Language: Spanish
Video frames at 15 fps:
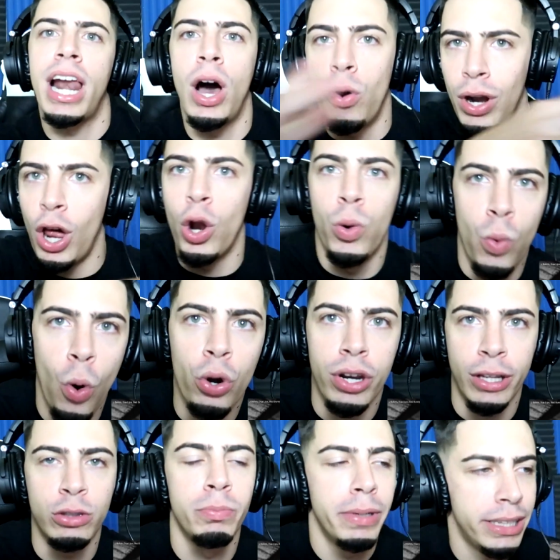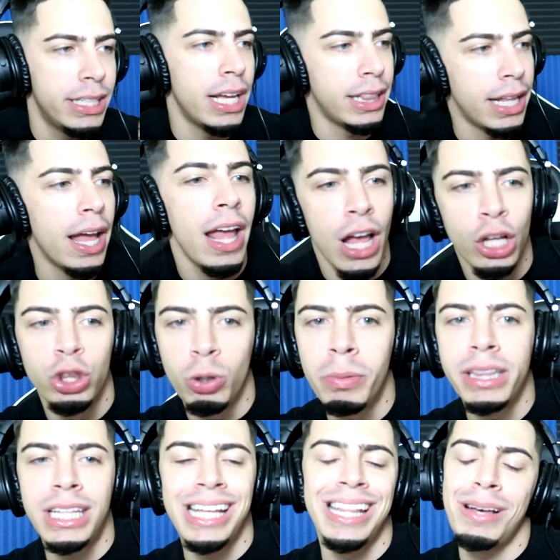la ola lo borra, tú me entiendes, tú
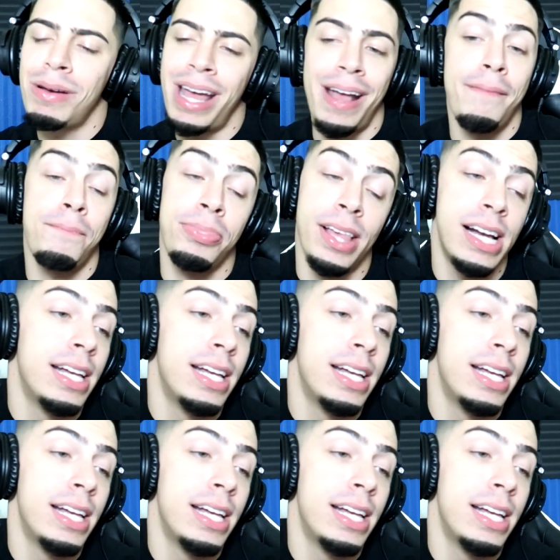me entiendes. Eh.